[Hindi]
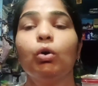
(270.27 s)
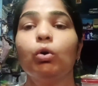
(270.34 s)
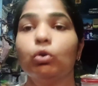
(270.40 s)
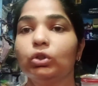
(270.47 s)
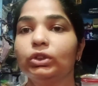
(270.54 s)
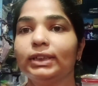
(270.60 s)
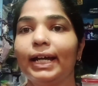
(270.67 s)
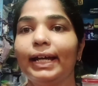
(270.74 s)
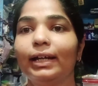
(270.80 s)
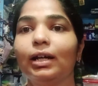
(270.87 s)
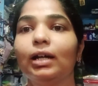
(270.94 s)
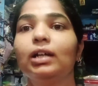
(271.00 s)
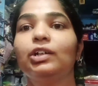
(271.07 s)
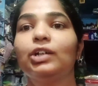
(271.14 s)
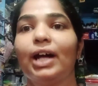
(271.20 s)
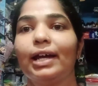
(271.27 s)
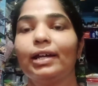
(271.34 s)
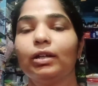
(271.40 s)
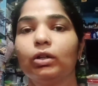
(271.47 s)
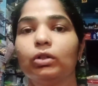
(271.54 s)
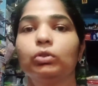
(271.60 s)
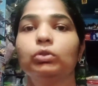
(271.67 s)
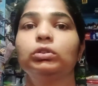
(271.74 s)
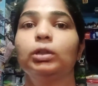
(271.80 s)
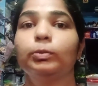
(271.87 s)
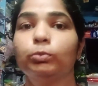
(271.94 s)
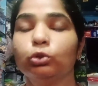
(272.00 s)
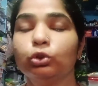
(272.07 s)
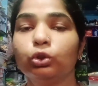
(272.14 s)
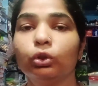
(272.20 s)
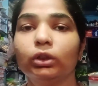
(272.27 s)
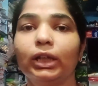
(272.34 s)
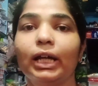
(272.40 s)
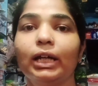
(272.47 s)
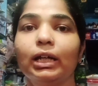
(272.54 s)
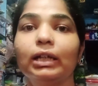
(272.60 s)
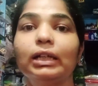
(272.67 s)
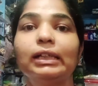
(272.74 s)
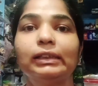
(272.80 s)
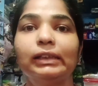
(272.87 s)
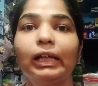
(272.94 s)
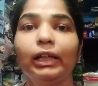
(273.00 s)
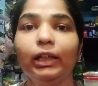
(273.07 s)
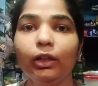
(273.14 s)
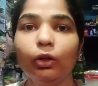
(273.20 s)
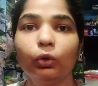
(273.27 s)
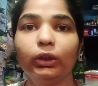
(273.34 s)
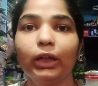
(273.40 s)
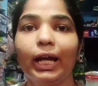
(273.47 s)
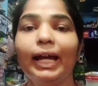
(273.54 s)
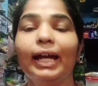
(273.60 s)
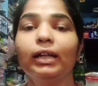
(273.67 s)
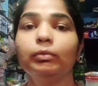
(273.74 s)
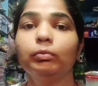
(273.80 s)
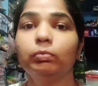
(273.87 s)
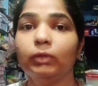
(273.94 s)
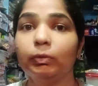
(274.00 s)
हो जाएगा ट्राई करो सब कुछ होता है करने से ही होता है एंड